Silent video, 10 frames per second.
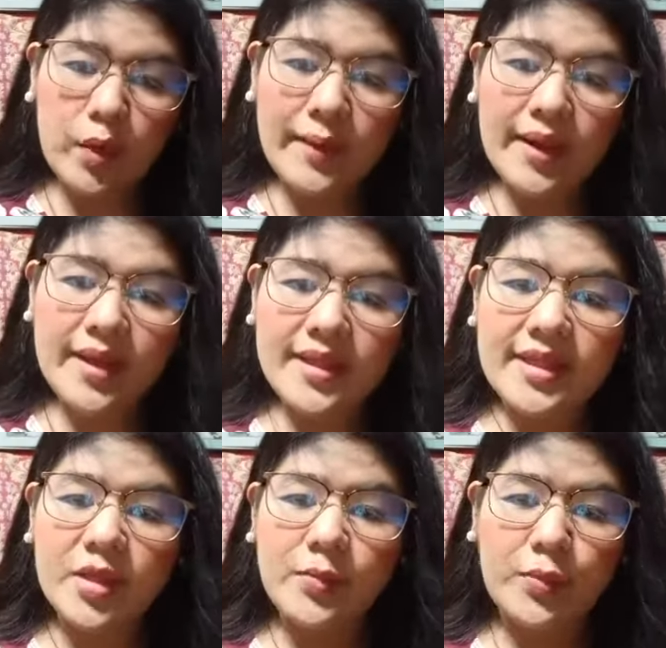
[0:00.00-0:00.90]
makikita
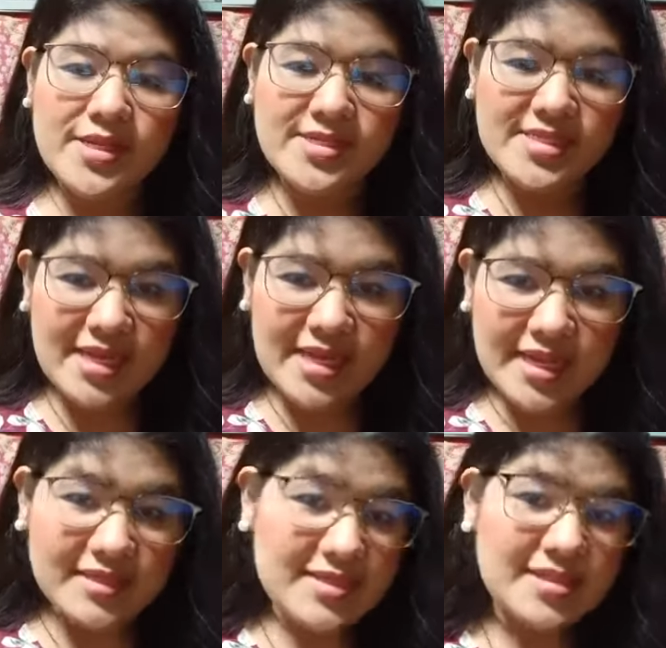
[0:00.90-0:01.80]
nyo po yan sa link
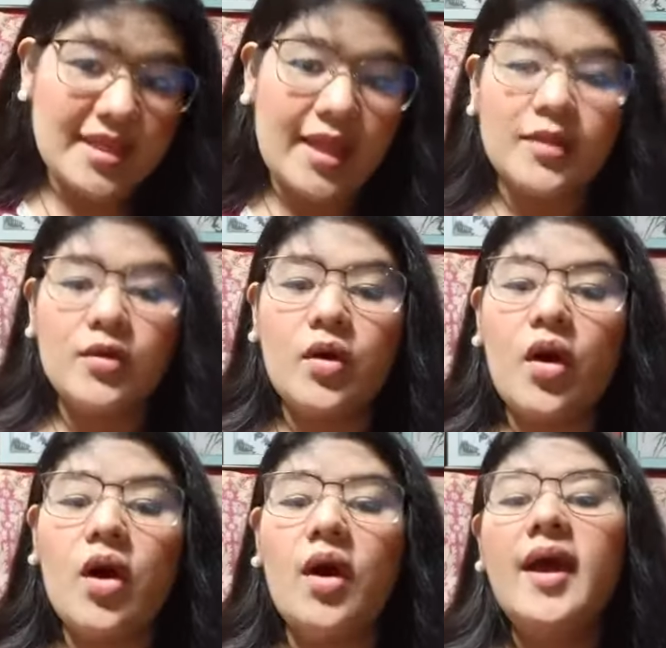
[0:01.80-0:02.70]
na sinend
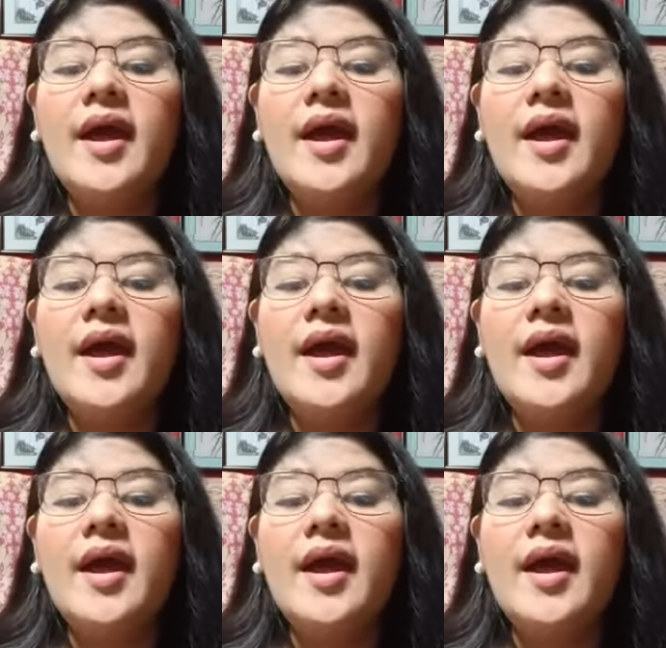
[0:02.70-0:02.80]
ko.